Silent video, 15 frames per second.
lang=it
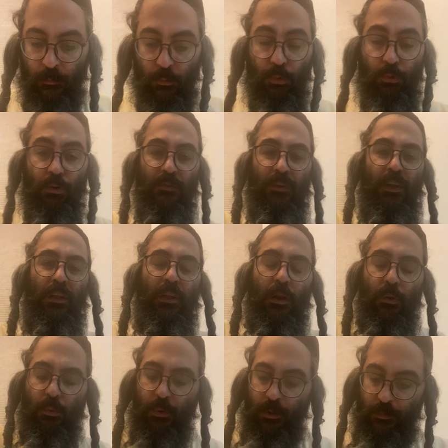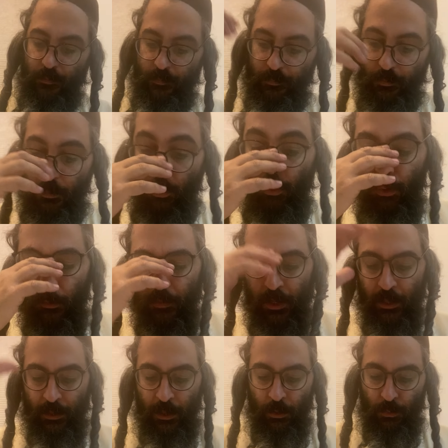tutto viene da lui, tutto
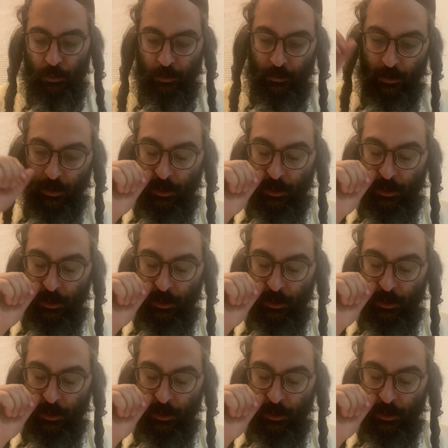viene da lui.